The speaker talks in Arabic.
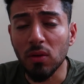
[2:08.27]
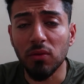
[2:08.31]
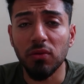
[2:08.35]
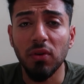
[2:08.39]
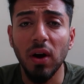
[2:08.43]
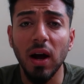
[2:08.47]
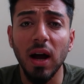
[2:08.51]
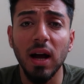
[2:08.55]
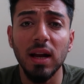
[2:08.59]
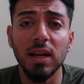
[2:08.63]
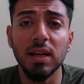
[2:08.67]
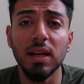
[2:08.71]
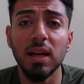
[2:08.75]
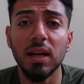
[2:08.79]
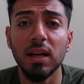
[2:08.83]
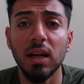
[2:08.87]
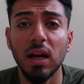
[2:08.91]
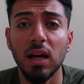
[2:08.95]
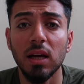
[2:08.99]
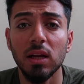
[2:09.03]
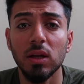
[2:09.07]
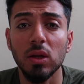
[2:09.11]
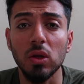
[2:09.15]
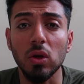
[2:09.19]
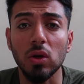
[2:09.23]

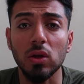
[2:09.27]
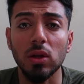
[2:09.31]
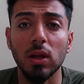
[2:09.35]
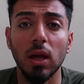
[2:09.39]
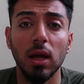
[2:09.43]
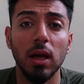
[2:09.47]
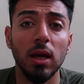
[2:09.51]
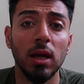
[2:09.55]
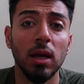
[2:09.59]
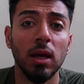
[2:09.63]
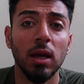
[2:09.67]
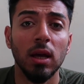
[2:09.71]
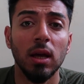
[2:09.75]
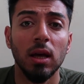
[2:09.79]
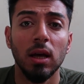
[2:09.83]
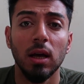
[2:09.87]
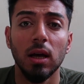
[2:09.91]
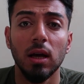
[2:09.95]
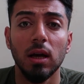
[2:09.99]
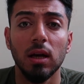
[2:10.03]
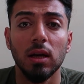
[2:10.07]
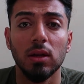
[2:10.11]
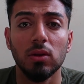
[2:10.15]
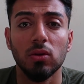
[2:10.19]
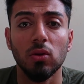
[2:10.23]
فحاليا هاي النقطه
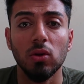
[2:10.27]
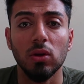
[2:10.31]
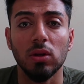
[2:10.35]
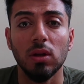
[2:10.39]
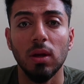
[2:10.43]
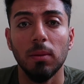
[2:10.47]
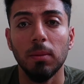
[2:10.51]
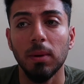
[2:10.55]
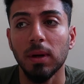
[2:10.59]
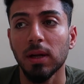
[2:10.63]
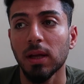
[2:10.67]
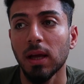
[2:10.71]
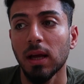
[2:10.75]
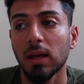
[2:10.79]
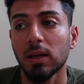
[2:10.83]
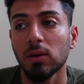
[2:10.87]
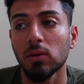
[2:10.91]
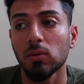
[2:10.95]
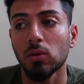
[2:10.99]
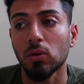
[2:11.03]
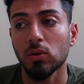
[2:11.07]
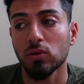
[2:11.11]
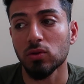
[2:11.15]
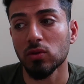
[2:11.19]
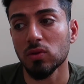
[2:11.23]
آه، تعتبر
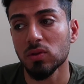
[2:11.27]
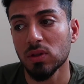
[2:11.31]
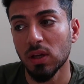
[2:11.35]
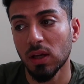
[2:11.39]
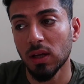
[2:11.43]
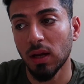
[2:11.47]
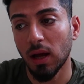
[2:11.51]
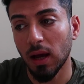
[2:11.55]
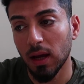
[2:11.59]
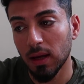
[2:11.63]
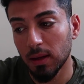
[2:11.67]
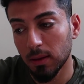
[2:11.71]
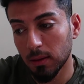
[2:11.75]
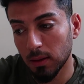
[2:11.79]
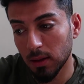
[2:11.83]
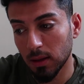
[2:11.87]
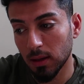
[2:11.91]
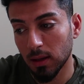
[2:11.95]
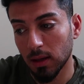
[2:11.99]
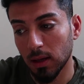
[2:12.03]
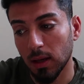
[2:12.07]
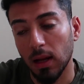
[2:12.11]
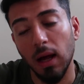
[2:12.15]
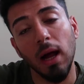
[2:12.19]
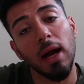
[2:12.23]
يعني وخصوصا هاي
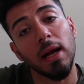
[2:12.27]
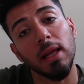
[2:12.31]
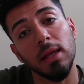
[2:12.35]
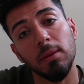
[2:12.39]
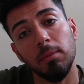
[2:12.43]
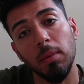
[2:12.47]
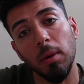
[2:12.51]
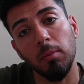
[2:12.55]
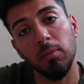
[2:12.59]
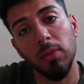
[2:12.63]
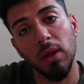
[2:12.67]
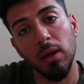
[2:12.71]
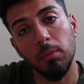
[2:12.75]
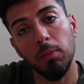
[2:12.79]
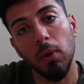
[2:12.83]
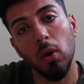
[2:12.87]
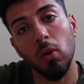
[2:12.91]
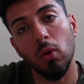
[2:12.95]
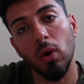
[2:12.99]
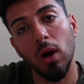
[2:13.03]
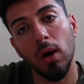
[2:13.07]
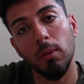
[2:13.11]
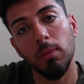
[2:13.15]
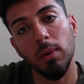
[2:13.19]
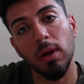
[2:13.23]
القريبه من
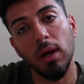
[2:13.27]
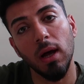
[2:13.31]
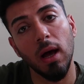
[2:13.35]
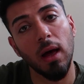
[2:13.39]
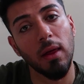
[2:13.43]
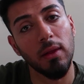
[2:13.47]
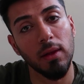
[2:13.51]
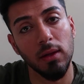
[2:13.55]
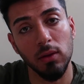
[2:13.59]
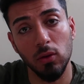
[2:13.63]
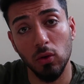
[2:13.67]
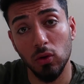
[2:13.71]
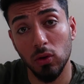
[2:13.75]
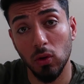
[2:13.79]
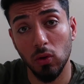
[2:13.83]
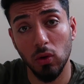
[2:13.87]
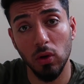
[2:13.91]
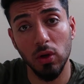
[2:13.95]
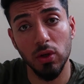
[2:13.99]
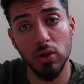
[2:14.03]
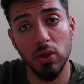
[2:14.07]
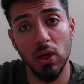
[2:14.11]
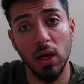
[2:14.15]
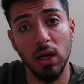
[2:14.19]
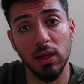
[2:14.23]
البوابه هذه النقطه
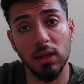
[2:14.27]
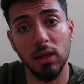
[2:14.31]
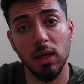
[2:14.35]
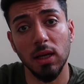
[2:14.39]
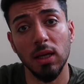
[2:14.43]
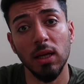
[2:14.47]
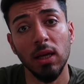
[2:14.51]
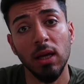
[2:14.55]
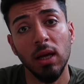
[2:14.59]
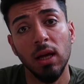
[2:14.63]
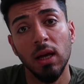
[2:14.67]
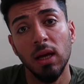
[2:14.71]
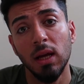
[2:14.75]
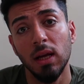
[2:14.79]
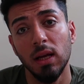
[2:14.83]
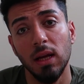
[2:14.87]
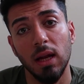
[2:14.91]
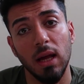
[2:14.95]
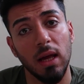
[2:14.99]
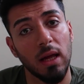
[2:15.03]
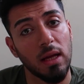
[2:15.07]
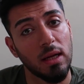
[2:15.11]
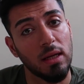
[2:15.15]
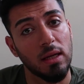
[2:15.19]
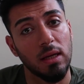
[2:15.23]
كلش خطره
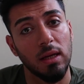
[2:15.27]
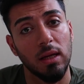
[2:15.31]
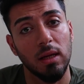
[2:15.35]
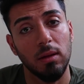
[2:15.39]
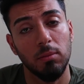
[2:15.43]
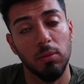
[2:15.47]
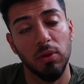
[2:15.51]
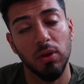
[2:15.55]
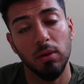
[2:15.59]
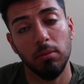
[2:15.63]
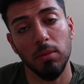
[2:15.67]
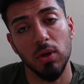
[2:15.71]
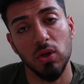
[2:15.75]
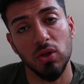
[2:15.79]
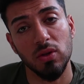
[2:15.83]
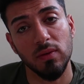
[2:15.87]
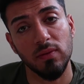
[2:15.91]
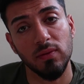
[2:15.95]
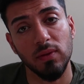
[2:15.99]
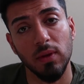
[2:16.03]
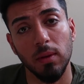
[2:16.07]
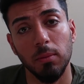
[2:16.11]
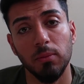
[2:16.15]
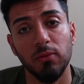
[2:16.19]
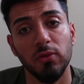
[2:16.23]
لان مثل ما
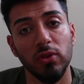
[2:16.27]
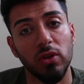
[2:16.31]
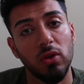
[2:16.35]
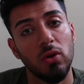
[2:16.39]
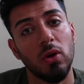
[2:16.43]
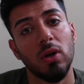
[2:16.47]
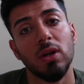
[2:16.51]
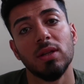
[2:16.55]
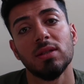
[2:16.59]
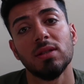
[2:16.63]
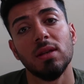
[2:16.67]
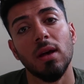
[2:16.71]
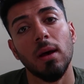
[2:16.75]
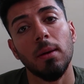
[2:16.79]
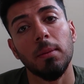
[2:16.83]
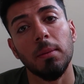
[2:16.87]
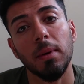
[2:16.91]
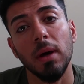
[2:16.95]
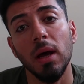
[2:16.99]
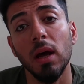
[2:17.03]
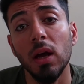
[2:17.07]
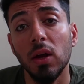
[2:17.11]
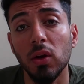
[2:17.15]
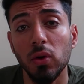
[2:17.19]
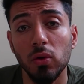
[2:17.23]
شفنا بفيديوهات
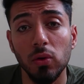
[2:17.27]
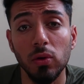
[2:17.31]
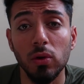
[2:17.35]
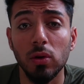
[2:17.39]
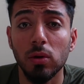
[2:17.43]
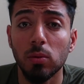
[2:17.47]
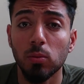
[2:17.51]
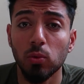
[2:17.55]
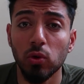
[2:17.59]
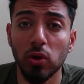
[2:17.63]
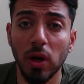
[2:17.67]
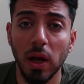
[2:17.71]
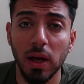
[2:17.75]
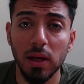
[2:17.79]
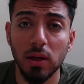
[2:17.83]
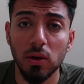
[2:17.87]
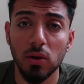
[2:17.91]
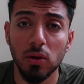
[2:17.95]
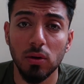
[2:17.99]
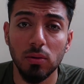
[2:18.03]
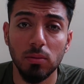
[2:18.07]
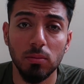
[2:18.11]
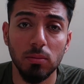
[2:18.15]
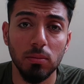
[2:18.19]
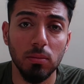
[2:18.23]
سابقه انه يرمون
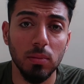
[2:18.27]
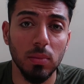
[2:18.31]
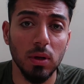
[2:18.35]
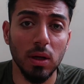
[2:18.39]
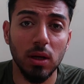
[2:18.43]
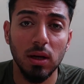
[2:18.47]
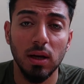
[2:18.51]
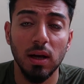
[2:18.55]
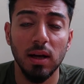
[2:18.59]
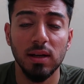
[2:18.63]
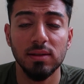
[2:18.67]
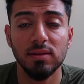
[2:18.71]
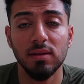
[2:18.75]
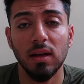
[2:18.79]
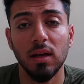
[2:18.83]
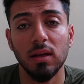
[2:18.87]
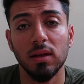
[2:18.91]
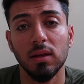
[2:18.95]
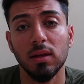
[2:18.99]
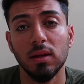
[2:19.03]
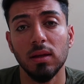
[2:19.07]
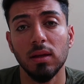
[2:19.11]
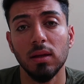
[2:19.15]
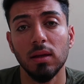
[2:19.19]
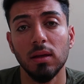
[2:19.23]
عليهم
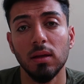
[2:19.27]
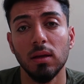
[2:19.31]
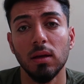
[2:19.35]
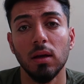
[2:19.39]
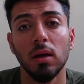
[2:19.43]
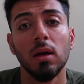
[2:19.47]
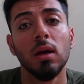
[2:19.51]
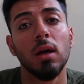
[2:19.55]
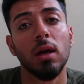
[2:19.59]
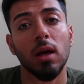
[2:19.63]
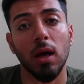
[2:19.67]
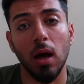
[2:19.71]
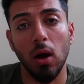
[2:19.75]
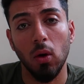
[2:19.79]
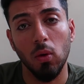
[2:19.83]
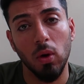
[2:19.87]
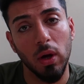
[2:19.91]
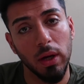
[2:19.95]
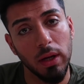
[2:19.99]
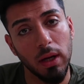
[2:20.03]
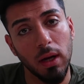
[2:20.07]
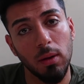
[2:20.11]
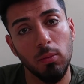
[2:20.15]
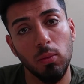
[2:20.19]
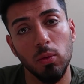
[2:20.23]
غازات آه، او
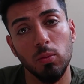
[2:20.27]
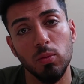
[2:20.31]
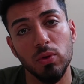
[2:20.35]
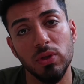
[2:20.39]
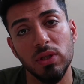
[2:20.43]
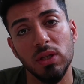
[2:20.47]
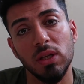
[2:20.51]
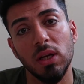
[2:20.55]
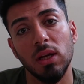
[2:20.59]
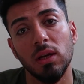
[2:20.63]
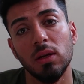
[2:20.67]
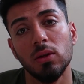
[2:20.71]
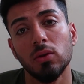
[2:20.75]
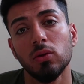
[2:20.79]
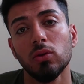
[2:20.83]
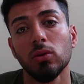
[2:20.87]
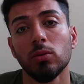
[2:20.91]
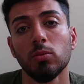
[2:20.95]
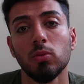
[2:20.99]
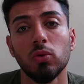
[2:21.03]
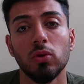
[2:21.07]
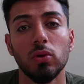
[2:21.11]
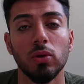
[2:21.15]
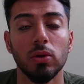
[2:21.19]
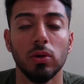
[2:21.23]
قنابل مسيله
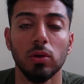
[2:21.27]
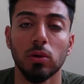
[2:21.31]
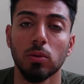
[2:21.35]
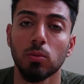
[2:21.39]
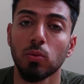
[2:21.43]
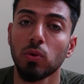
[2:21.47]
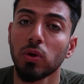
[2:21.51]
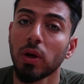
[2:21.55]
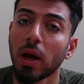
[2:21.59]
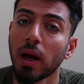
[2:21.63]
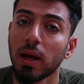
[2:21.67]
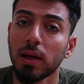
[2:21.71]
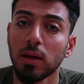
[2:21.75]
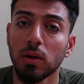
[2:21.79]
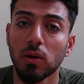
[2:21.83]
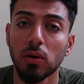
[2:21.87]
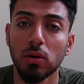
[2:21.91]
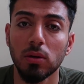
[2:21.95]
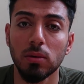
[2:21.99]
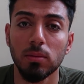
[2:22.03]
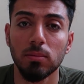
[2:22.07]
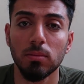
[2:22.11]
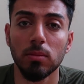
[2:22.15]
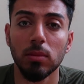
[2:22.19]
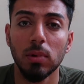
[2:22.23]
للدموع يرمون
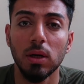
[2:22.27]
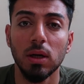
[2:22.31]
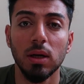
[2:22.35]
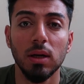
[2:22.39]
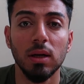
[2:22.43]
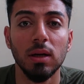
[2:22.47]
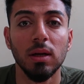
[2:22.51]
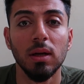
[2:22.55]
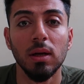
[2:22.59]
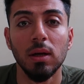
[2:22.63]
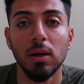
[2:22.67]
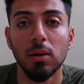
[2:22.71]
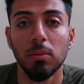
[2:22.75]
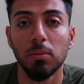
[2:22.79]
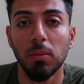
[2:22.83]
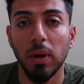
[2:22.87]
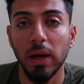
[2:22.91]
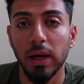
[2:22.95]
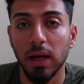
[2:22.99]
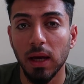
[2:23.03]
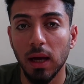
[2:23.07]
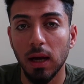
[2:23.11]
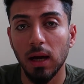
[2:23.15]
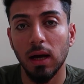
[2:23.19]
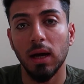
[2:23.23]
عليهم آه،
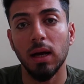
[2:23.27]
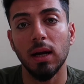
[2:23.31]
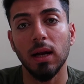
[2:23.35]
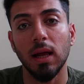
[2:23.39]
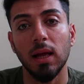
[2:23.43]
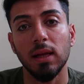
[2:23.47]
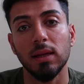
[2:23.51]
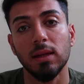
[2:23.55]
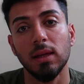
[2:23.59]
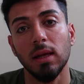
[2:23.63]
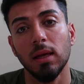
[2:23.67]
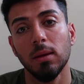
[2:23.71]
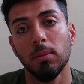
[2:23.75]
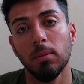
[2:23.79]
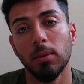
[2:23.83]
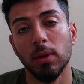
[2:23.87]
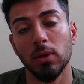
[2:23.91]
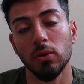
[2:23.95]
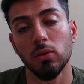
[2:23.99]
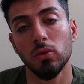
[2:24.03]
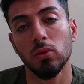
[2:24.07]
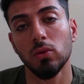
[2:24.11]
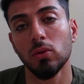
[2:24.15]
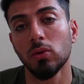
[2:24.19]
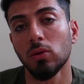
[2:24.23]
مي حار حتى
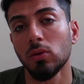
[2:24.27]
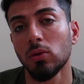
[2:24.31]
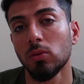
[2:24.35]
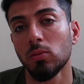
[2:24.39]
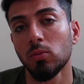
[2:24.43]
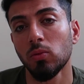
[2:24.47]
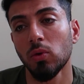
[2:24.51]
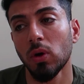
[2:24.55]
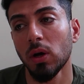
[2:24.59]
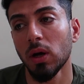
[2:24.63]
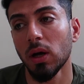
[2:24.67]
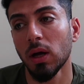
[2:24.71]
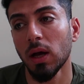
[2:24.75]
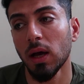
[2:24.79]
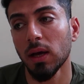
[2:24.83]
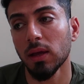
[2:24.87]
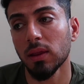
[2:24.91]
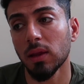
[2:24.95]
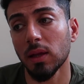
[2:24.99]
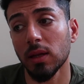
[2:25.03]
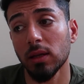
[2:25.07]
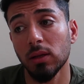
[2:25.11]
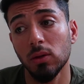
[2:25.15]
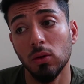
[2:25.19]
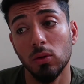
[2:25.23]
يبعدوهم
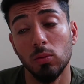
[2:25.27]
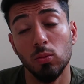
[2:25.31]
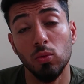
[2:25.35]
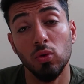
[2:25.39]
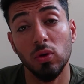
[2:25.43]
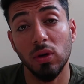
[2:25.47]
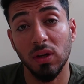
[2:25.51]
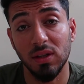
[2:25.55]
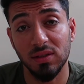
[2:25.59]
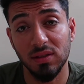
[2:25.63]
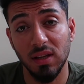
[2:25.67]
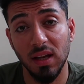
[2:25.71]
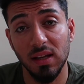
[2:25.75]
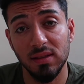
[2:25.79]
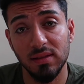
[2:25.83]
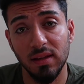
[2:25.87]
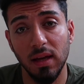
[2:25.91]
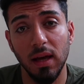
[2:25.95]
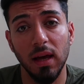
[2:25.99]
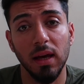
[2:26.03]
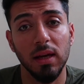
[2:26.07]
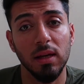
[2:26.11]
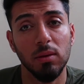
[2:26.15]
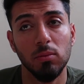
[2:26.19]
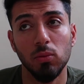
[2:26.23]
وايضا يرمون رصاص
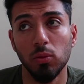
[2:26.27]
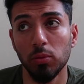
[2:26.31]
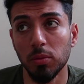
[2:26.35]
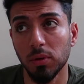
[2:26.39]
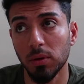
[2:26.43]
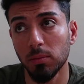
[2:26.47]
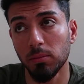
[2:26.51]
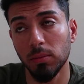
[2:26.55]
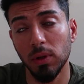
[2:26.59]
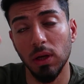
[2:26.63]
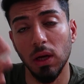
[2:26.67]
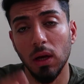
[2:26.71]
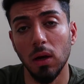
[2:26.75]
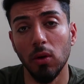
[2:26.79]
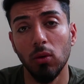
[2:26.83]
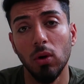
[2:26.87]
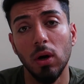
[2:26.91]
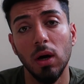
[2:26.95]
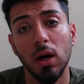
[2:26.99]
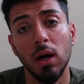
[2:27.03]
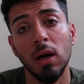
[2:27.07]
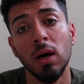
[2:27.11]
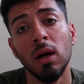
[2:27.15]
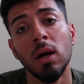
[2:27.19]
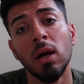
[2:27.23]
حي ممكن
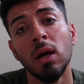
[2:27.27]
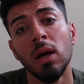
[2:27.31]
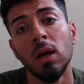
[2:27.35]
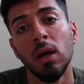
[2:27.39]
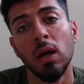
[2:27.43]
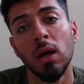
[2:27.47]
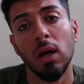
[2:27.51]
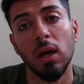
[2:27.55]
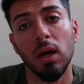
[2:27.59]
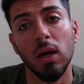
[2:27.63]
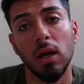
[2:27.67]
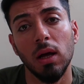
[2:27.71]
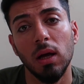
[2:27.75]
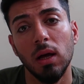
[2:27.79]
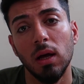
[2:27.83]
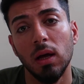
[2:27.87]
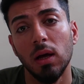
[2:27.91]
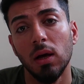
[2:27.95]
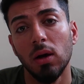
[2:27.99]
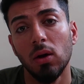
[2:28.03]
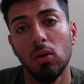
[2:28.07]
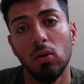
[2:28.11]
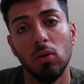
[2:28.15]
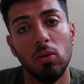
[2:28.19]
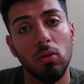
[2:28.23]
بالهواء
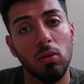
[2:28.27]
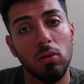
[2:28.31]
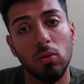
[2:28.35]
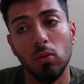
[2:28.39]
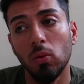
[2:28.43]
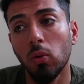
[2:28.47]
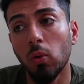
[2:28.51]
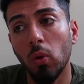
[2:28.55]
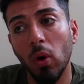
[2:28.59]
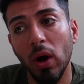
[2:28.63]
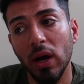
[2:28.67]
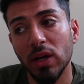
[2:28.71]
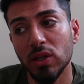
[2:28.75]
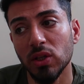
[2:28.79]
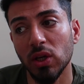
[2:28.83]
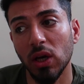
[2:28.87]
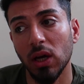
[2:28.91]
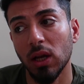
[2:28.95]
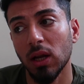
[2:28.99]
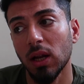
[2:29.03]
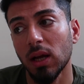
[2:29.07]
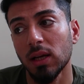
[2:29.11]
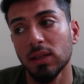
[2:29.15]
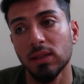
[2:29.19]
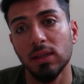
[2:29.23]
وهواي
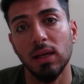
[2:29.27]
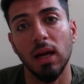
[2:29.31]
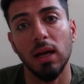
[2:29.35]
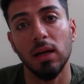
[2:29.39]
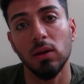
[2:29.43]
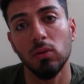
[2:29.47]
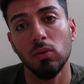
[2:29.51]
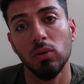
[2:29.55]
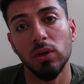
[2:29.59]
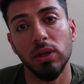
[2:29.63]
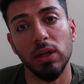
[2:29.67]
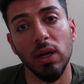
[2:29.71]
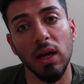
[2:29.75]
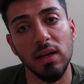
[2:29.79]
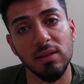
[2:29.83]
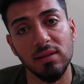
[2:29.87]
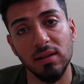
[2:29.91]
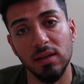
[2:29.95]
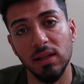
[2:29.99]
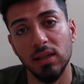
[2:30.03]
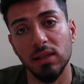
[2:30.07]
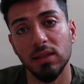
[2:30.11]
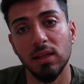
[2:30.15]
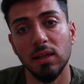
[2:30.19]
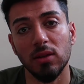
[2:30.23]
شغلات يعني
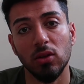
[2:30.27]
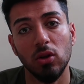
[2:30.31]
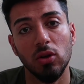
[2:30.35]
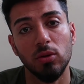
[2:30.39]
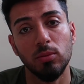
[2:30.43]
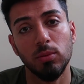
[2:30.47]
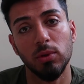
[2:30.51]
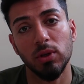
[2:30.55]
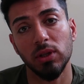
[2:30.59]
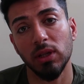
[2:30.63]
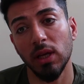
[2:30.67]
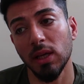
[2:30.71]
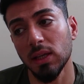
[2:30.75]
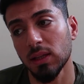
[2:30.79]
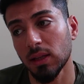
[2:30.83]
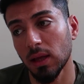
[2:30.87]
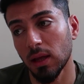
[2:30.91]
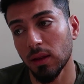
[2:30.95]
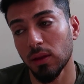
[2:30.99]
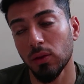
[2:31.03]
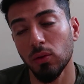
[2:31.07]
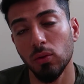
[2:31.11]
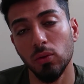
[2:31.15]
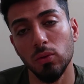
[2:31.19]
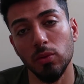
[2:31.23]
والناس اللي دا تعبر دا
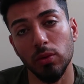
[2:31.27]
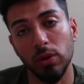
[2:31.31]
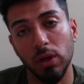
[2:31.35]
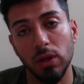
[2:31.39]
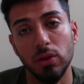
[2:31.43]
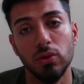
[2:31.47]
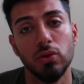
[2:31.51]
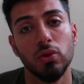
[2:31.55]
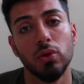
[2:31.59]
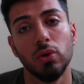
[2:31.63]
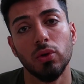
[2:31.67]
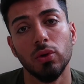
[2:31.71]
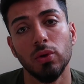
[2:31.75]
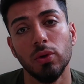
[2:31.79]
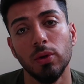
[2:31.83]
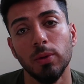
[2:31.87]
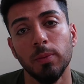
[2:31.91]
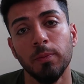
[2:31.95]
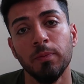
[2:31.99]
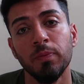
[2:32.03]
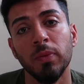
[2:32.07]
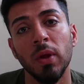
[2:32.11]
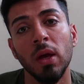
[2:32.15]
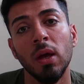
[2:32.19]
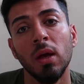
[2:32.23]
يتاذون
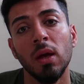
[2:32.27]
ويرجعوهم